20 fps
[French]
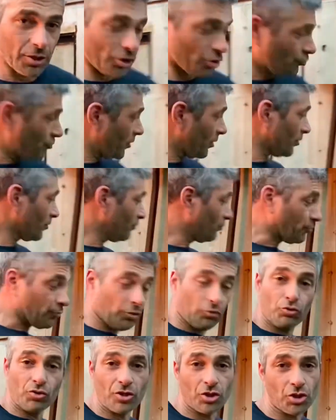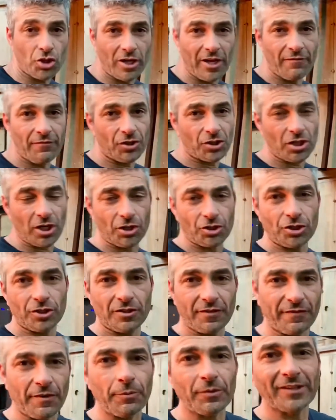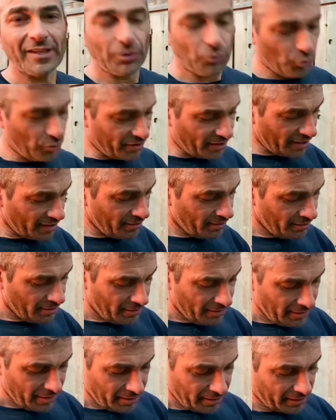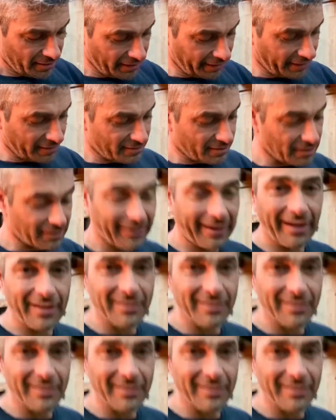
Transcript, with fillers: je, vais, vous dire, je l'avais changé, ça fait peut-être 8 ans, qui est resté très